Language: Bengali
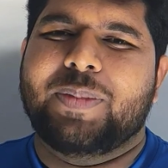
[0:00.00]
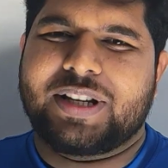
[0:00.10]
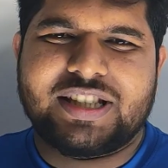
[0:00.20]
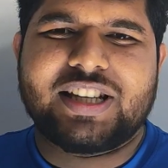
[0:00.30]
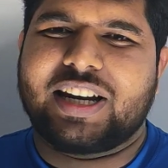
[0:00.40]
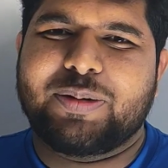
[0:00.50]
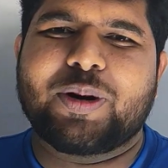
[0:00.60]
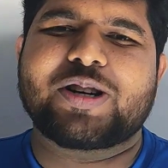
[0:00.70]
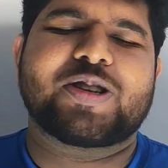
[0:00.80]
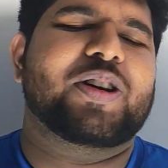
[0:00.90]
মেসেঞ্জার
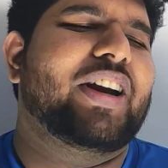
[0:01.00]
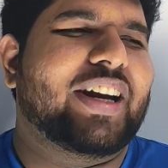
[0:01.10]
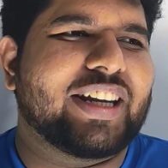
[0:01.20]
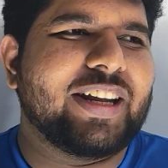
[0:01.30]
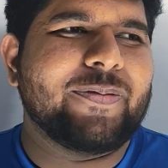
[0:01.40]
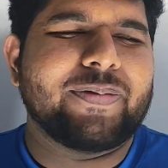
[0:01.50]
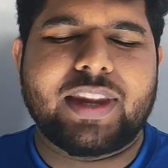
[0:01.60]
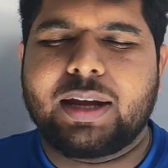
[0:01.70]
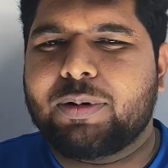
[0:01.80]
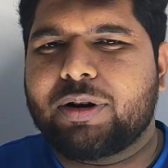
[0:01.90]
ইনবক্স করে আর কি
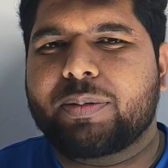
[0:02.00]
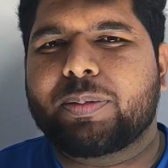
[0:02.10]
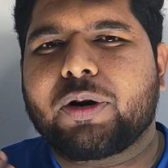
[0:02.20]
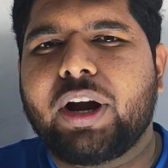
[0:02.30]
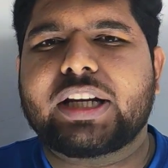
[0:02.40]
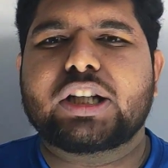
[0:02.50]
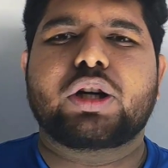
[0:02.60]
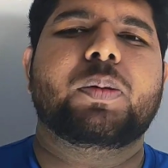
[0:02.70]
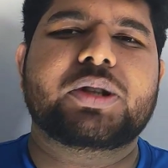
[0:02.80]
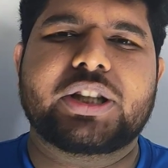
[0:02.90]
এবং কয়েকটা
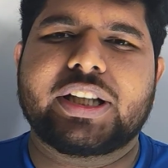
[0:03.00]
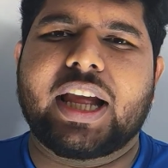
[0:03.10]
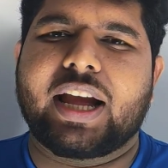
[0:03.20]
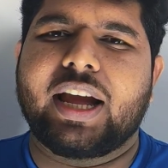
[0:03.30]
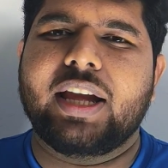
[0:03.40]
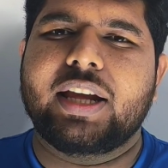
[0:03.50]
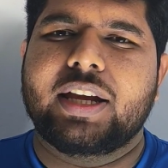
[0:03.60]
সমস্যা দেখায়